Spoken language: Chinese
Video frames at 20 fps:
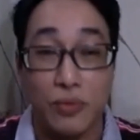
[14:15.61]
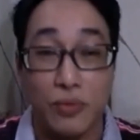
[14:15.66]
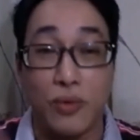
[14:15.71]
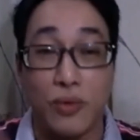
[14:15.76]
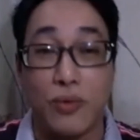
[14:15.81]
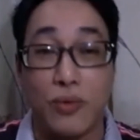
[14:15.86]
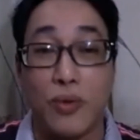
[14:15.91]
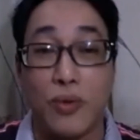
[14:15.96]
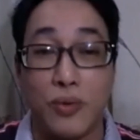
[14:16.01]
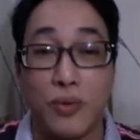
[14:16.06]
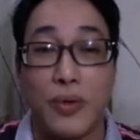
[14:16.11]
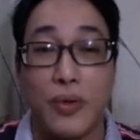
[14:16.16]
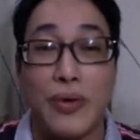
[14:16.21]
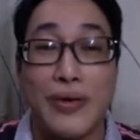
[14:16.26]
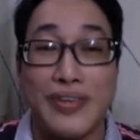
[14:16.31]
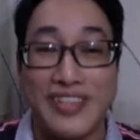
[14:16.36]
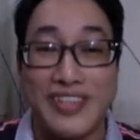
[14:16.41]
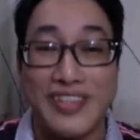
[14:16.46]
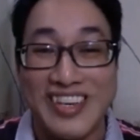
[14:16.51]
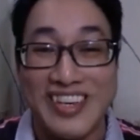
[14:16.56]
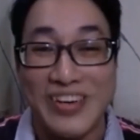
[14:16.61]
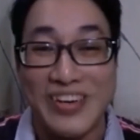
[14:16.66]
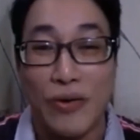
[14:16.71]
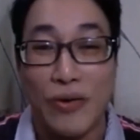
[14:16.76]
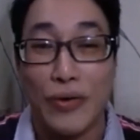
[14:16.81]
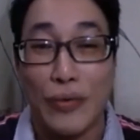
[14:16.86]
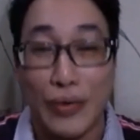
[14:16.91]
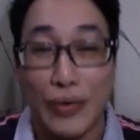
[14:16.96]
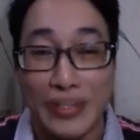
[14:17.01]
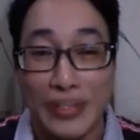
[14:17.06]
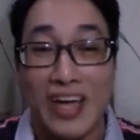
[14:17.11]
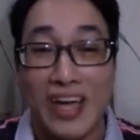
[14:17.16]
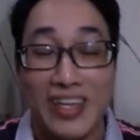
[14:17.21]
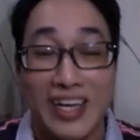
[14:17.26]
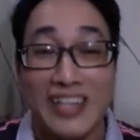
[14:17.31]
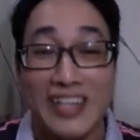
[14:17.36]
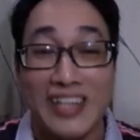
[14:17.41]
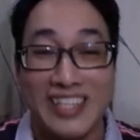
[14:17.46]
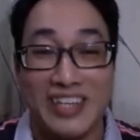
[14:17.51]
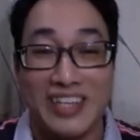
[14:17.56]
我我我我我他
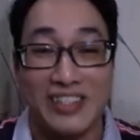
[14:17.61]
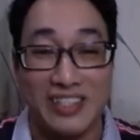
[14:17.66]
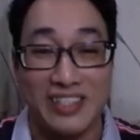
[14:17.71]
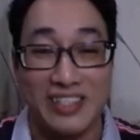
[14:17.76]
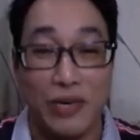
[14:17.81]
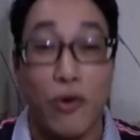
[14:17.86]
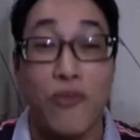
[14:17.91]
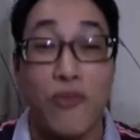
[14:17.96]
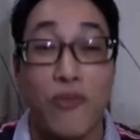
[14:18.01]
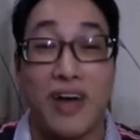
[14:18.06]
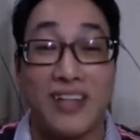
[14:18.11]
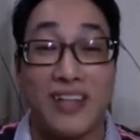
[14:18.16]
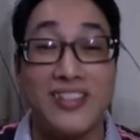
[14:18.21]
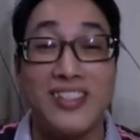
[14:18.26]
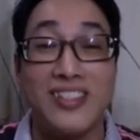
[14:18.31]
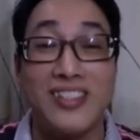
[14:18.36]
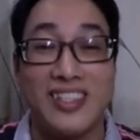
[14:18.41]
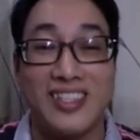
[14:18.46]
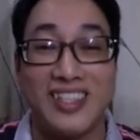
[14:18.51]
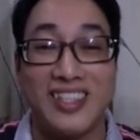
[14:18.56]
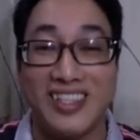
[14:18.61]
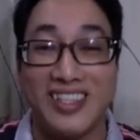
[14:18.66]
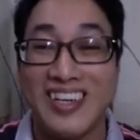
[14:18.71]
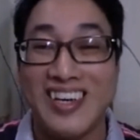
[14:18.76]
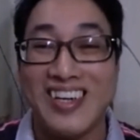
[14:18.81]
这样讲给我反省了。